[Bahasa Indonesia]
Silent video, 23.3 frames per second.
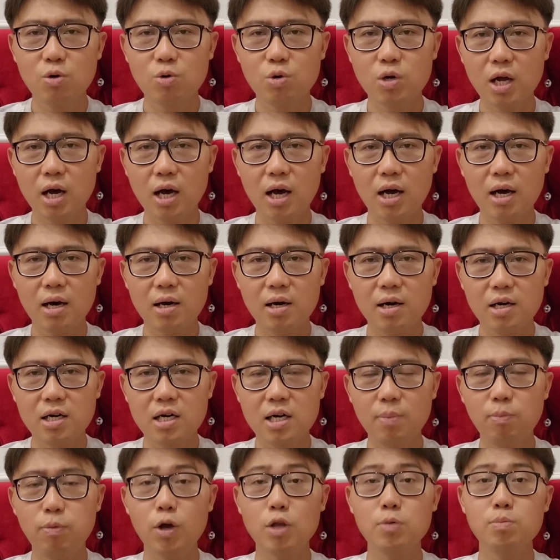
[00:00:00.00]
udah
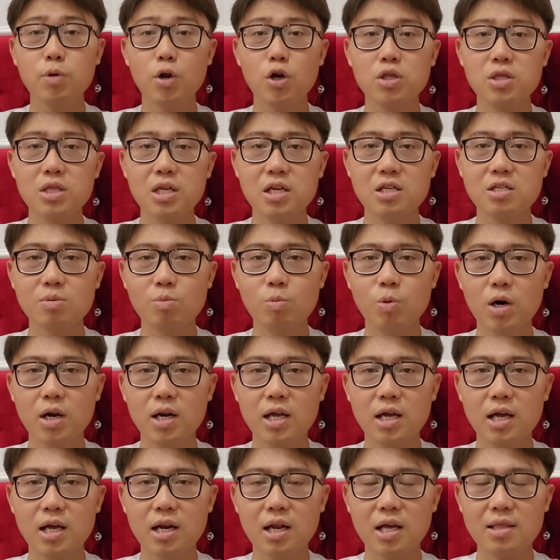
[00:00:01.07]
diplot-plotin semua
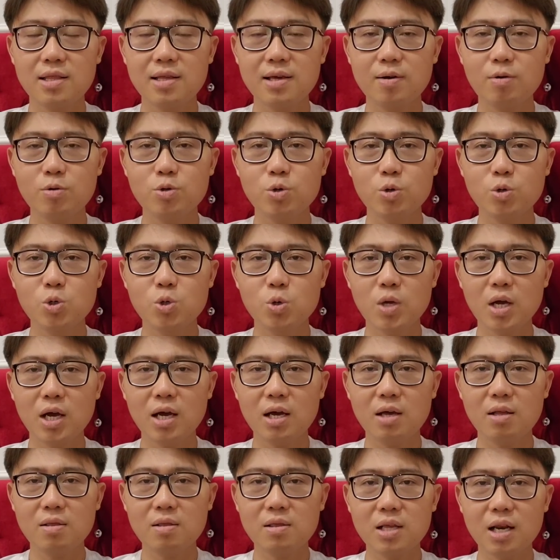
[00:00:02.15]
nih. Nanti
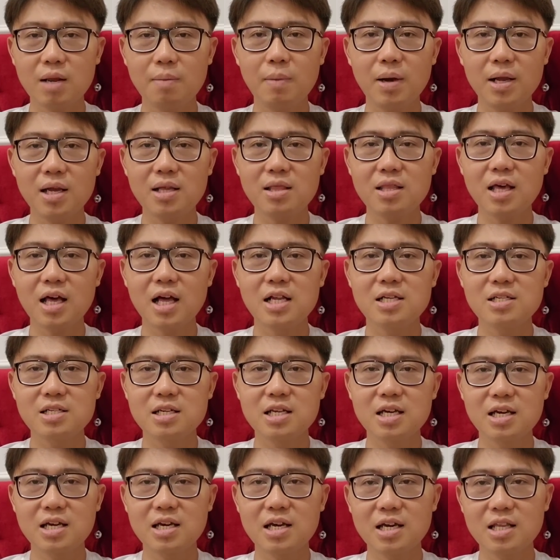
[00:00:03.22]
ujung-ujungnya terimanya tinggal
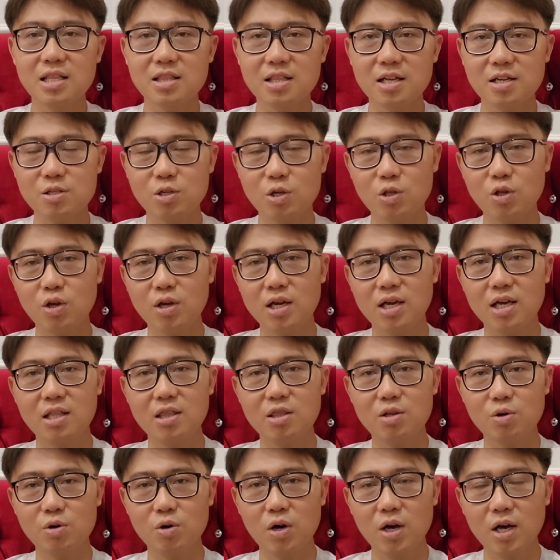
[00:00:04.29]
sedikit. Nah, contohnya
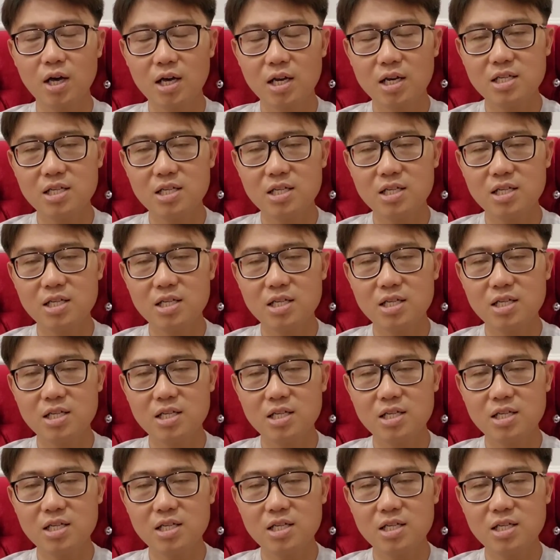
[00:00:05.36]
gitu.